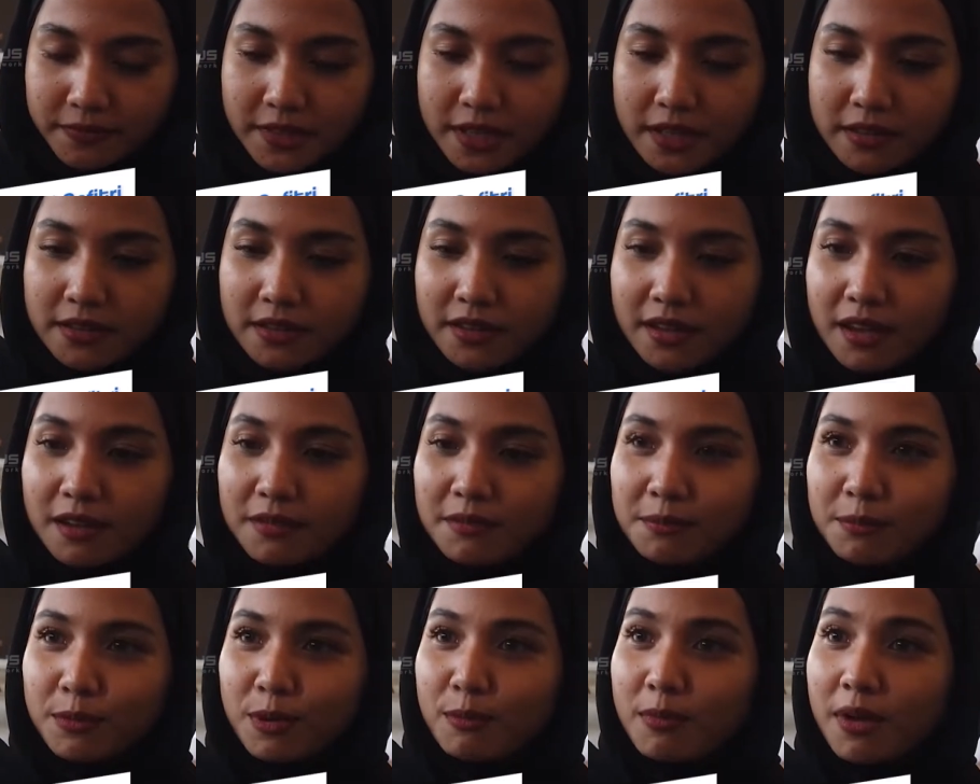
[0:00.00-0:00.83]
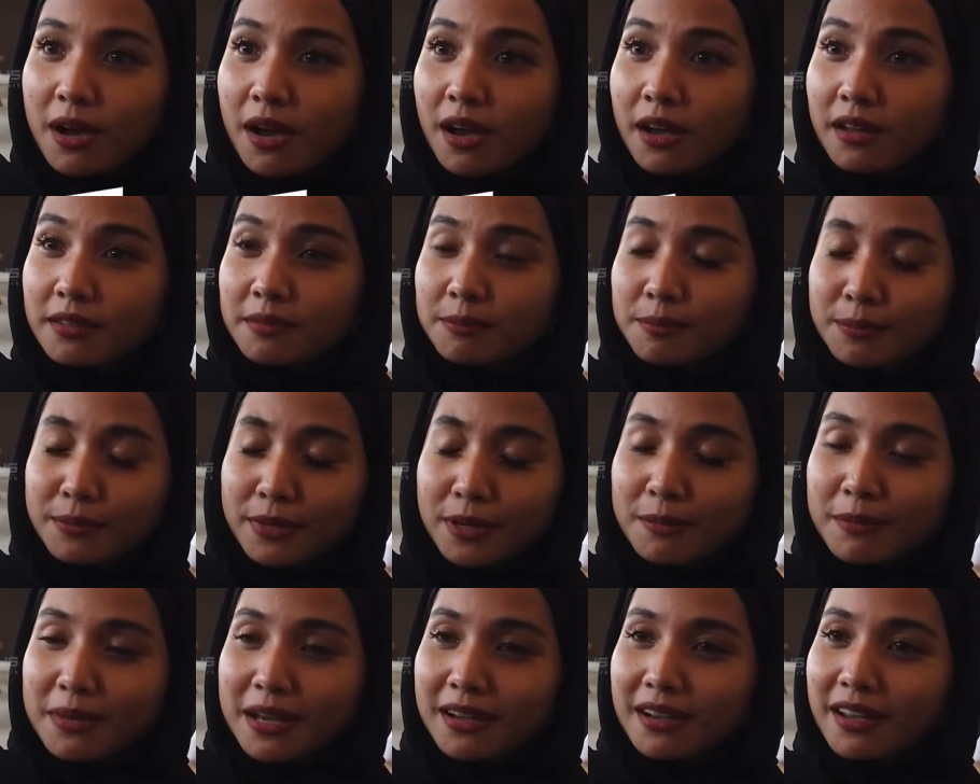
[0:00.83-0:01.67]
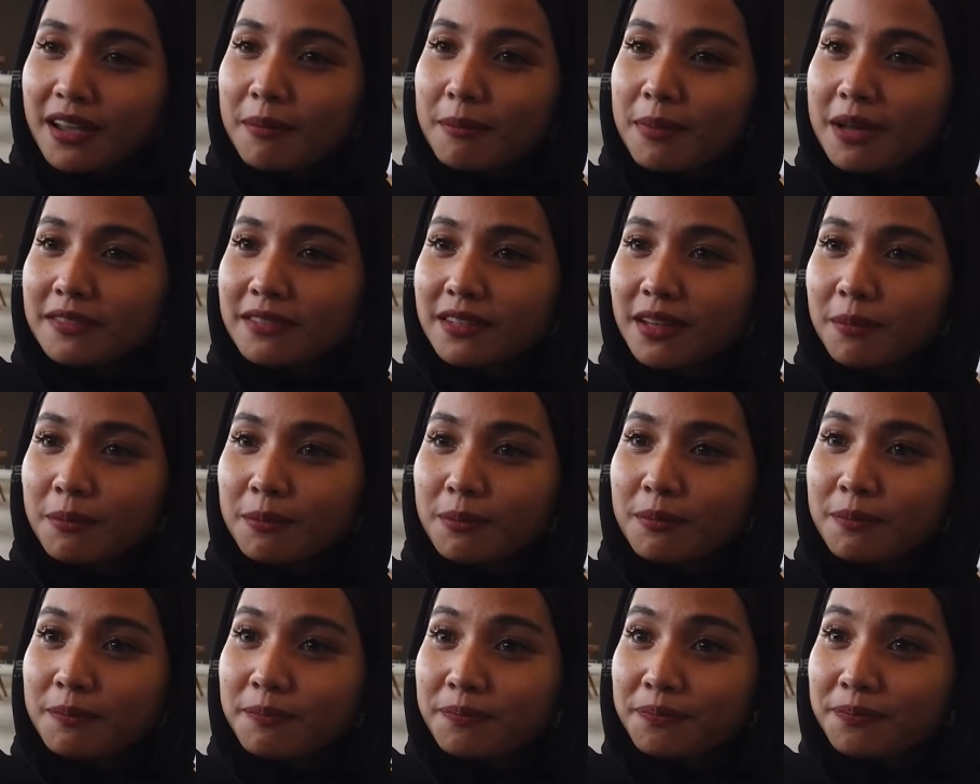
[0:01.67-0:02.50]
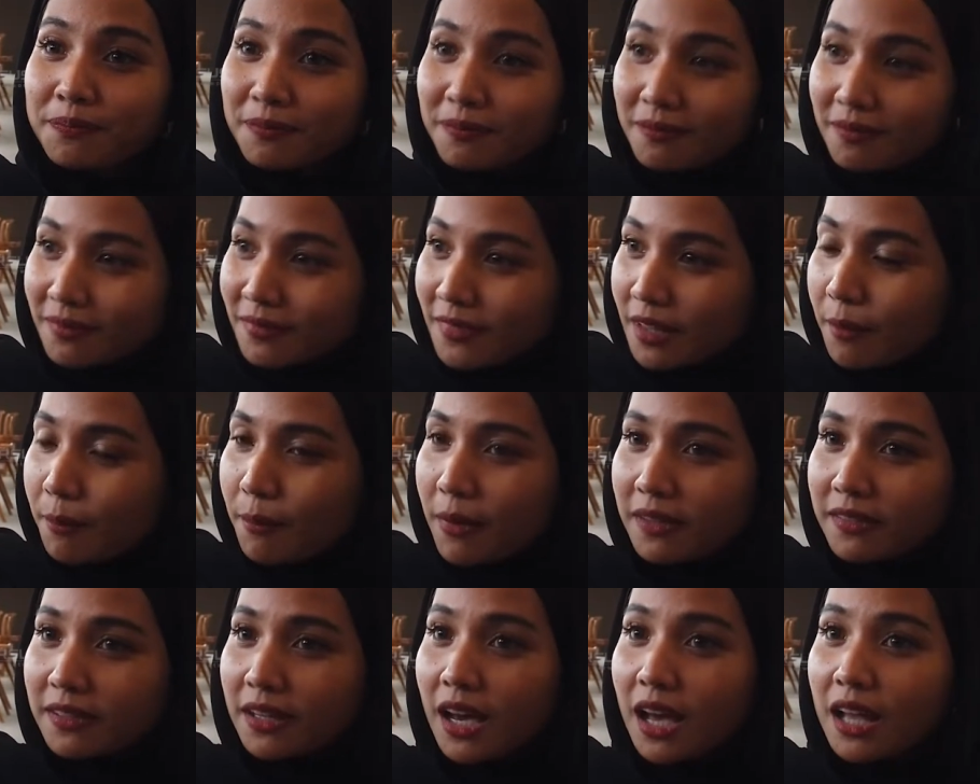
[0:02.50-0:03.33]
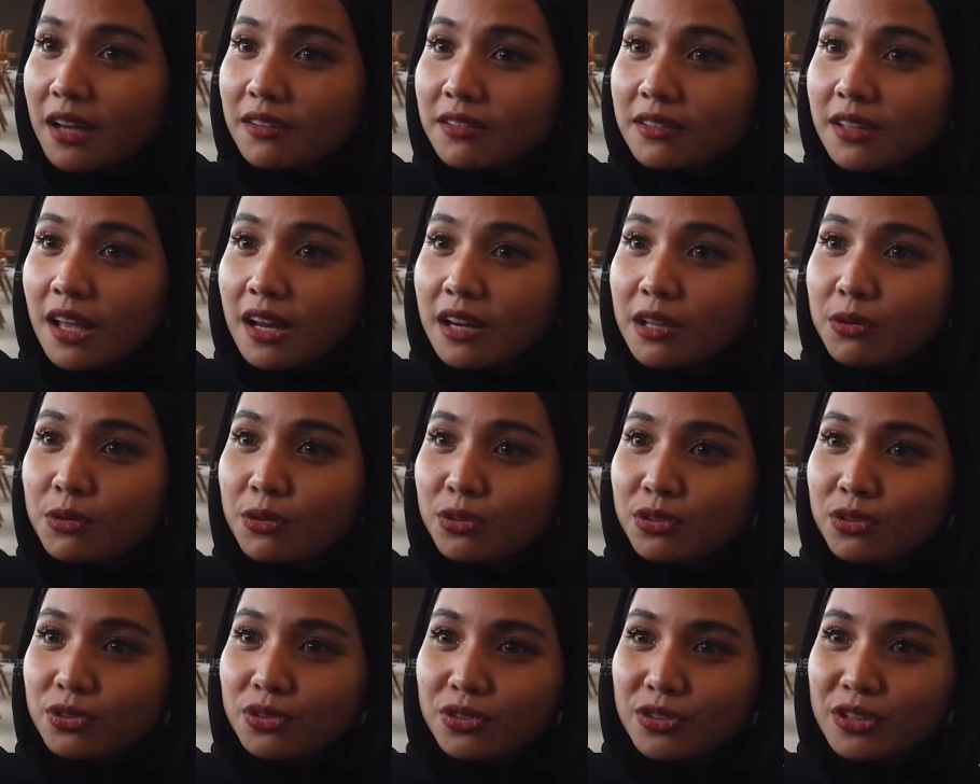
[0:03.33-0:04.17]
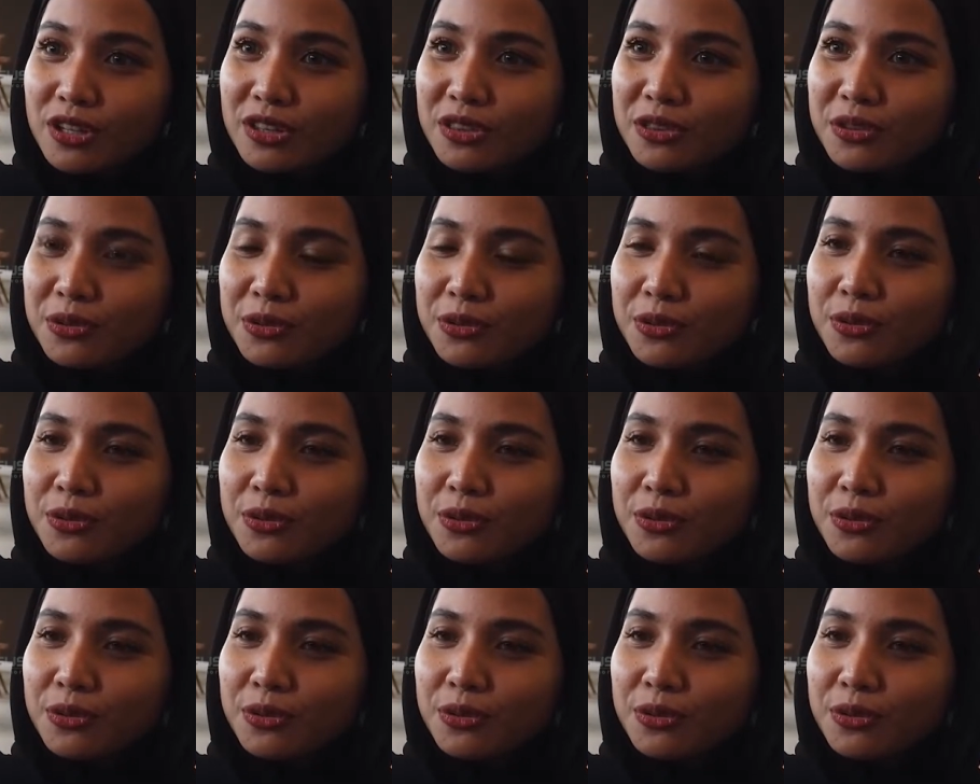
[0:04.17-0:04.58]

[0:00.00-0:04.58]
menyajikan berbagai berbagai macam masakan sekaligus gitu.